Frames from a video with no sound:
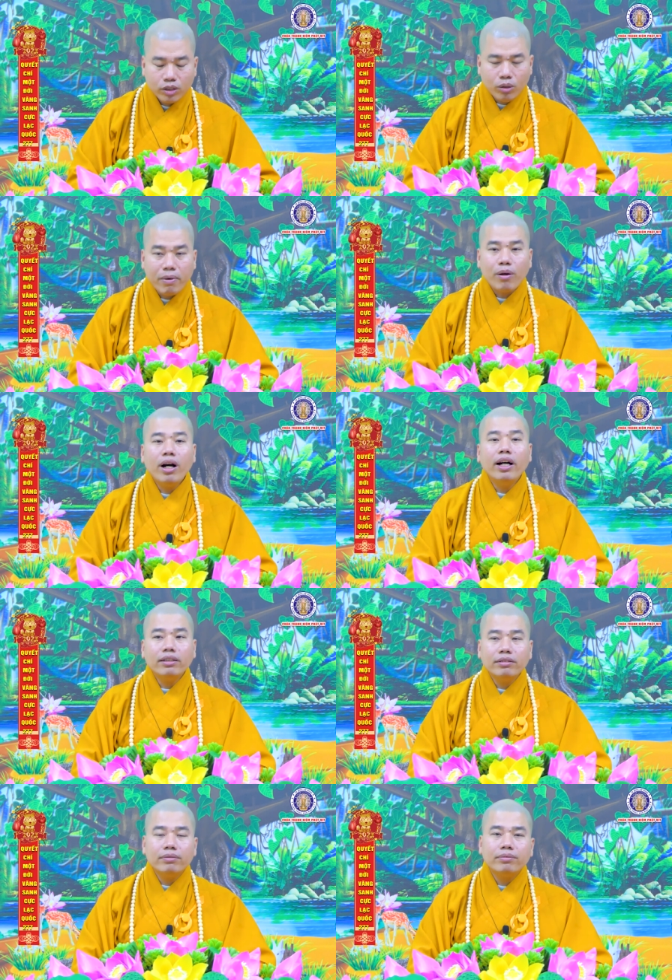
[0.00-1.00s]
còn mau
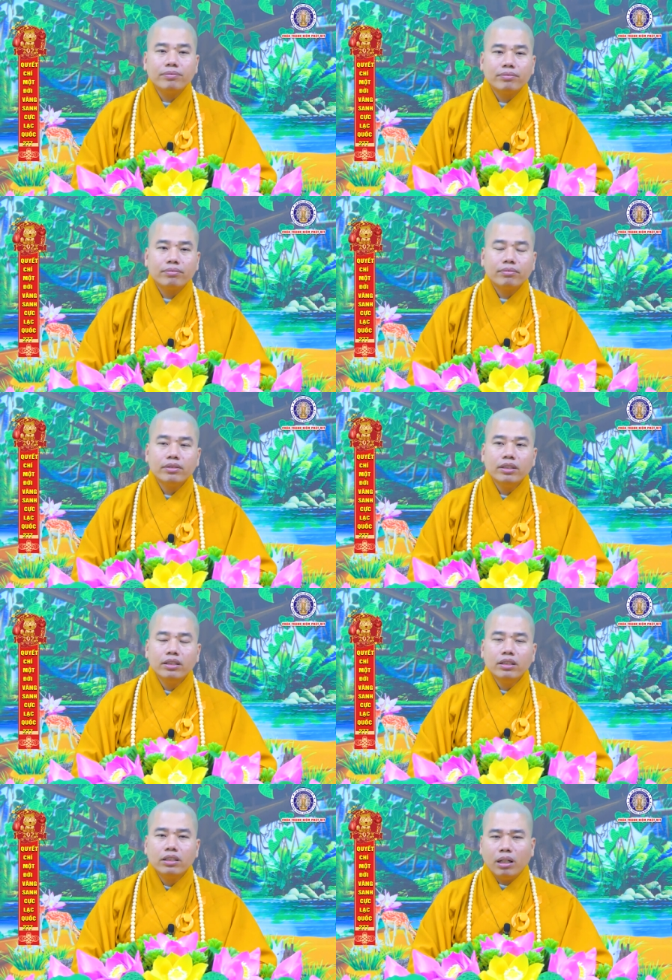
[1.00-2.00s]
hơn
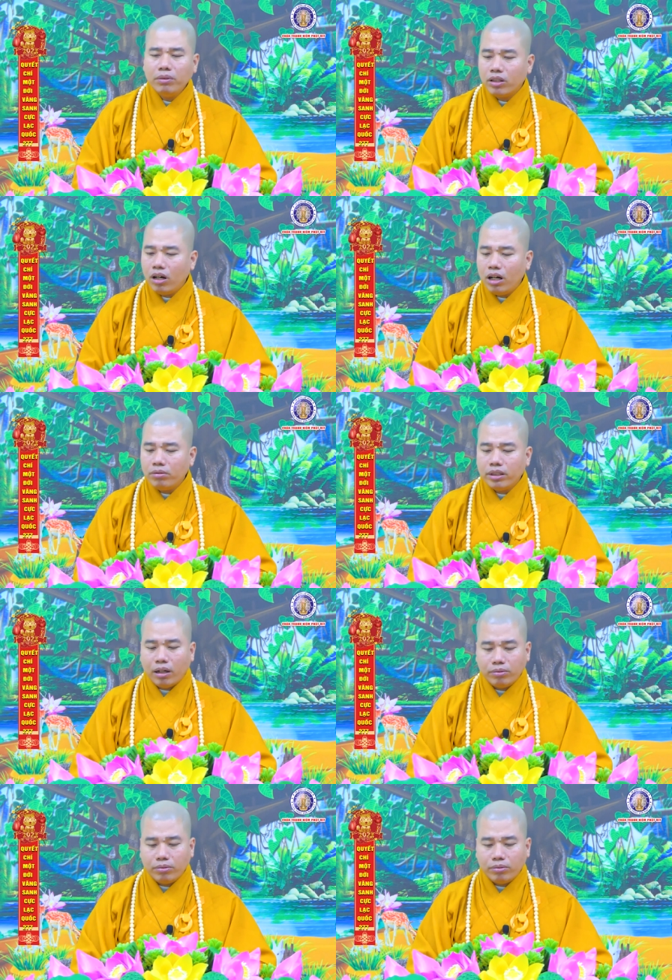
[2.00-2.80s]
giống như có ông